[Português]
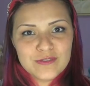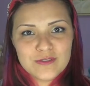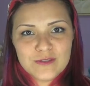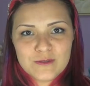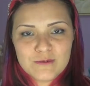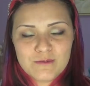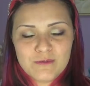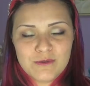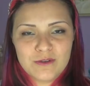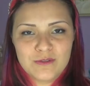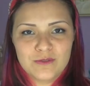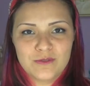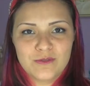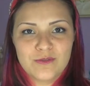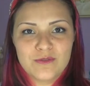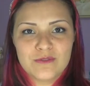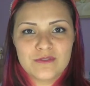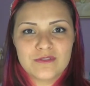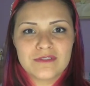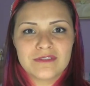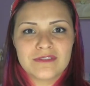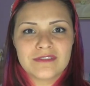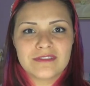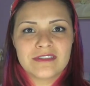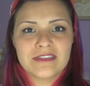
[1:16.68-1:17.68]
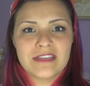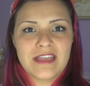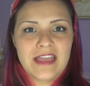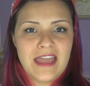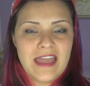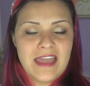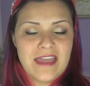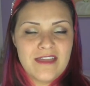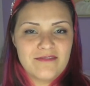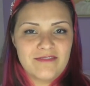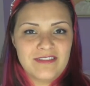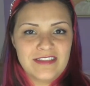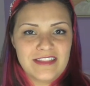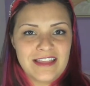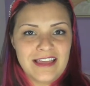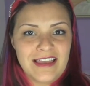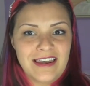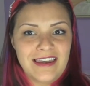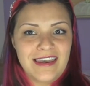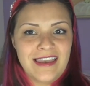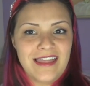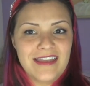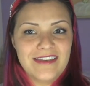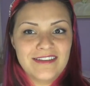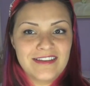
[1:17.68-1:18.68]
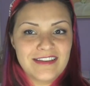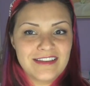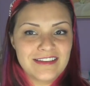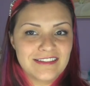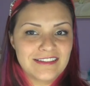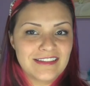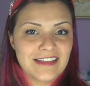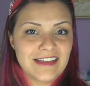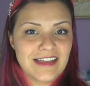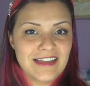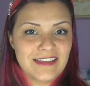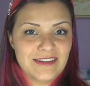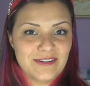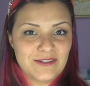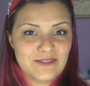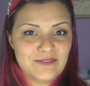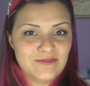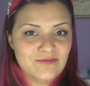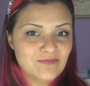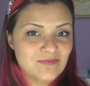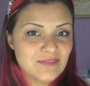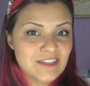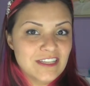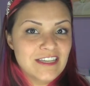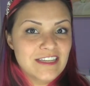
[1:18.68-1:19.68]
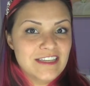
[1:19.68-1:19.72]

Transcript: os produtos é, vai estar tá lá no canal da Carol.